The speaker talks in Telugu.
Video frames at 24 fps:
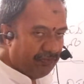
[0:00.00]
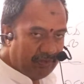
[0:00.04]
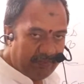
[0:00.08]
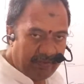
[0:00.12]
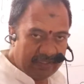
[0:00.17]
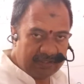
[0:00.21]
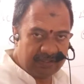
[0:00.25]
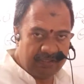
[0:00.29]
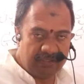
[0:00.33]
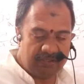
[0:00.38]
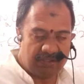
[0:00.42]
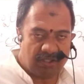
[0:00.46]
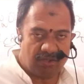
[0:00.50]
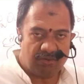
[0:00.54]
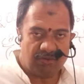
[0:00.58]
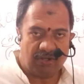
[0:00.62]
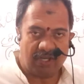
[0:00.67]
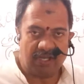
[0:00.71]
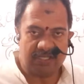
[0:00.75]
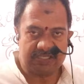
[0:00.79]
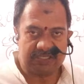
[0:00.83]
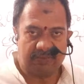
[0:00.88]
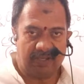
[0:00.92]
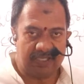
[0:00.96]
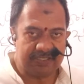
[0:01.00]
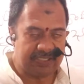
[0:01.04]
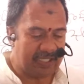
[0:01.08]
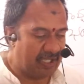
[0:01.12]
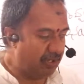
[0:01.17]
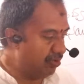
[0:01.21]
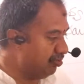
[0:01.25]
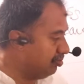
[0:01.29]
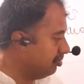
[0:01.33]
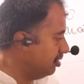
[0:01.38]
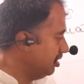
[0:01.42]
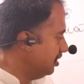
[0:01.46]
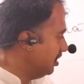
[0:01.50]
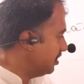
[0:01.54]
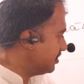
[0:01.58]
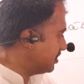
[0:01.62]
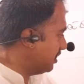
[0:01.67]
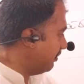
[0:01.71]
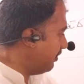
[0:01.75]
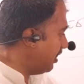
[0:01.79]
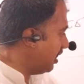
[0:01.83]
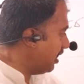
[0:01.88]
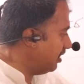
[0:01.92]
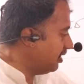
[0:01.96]
విభక్తులతో కూడిన సమాసాలు
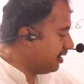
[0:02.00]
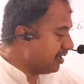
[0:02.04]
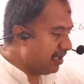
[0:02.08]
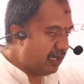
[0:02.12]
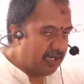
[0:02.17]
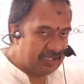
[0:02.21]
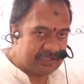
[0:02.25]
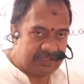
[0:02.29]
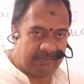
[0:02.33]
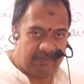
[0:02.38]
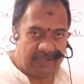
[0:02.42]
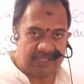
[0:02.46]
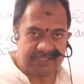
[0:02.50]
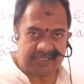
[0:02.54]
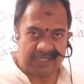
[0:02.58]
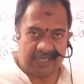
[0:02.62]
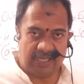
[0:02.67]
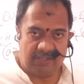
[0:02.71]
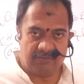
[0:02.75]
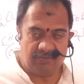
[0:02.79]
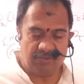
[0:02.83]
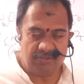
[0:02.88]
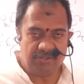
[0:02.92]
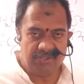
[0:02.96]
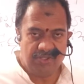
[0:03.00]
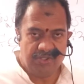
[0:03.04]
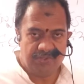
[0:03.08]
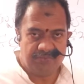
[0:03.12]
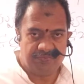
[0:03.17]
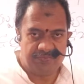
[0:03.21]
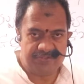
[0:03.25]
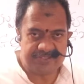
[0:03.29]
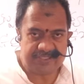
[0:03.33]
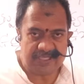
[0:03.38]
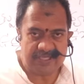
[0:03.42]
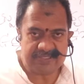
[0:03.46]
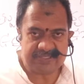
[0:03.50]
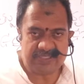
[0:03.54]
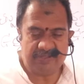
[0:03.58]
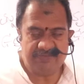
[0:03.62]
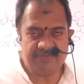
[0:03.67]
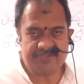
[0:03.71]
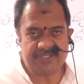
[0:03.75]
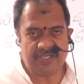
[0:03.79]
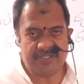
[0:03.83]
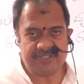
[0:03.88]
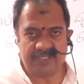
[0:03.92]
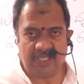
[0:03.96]
సమానాధికరణ సమాసాలేమో విశేషణ
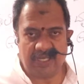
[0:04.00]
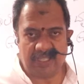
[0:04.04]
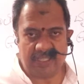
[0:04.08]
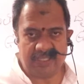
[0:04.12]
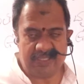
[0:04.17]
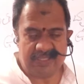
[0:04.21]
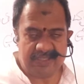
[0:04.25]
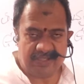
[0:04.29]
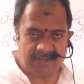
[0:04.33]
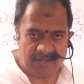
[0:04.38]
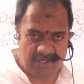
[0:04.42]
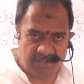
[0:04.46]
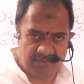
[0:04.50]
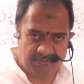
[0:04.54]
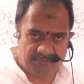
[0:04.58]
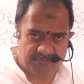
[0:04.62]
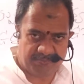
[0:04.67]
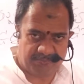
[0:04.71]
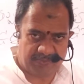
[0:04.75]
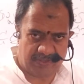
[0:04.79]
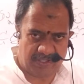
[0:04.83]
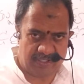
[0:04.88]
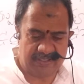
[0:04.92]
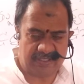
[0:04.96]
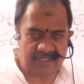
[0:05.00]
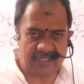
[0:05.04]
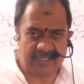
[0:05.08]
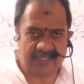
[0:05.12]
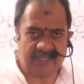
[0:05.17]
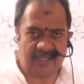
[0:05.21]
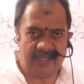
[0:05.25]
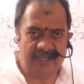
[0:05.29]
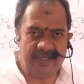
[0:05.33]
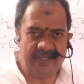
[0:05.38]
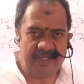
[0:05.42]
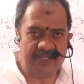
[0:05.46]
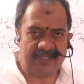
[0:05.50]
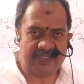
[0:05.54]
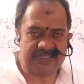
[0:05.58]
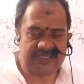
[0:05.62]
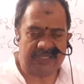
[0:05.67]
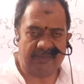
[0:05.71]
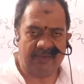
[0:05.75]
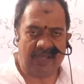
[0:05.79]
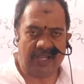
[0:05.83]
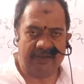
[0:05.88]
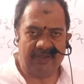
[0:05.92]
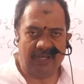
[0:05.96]
విశేషాలకి రెండు ఇద్దరికి రెండింటికి
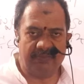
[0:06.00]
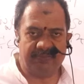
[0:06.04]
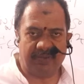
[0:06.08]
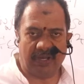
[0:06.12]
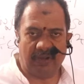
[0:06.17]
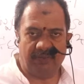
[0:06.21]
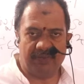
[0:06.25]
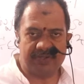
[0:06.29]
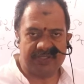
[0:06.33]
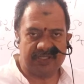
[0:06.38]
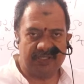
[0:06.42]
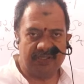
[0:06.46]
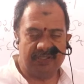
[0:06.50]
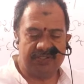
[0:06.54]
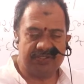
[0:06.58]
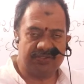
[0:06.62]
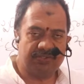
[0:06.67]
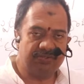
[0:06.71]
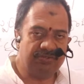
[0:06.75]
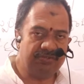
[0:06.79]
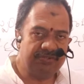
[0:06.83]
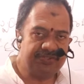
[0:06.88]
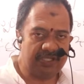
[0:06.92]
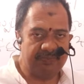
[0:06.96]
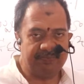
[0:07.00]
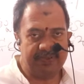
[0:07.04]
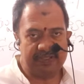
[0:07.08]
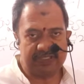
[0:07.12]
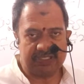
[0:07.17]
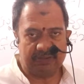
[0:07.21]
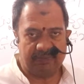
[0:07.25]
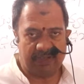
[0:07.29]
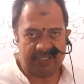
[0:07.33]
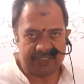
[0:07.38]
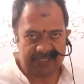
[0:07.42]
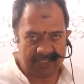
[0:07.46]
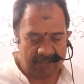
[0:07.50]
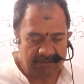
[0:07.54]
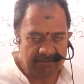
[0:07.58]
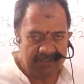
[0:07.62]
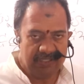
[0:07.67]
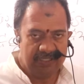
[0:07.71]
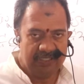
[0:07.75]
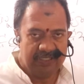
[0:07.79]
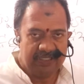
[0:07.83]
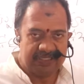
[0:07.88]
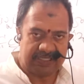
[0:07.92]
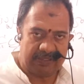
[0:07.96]
సమానమైన ప్రాముఖ్యతను ఇస్తూ చెప్పే సమాసాలు
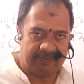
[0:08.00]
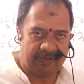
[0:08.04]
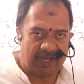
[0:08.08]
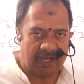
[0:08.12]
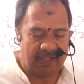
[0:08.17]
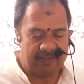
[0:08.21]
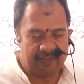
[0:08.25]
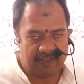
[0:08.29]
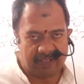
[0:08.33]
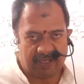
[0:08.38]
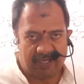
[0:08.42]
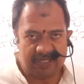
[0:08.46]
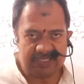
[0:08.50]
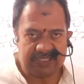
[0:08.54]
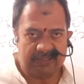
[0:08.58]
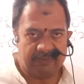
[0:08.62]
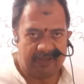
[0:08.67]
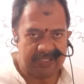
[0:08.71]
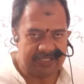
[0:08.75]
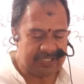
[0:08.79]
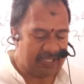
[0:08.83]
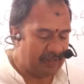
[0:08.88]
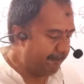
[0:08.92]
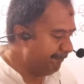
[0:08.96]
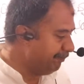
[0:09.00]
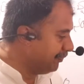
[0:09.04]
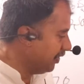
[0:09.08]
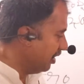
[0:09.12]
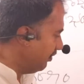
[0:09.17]
సమానాధికరణ సమాసాలు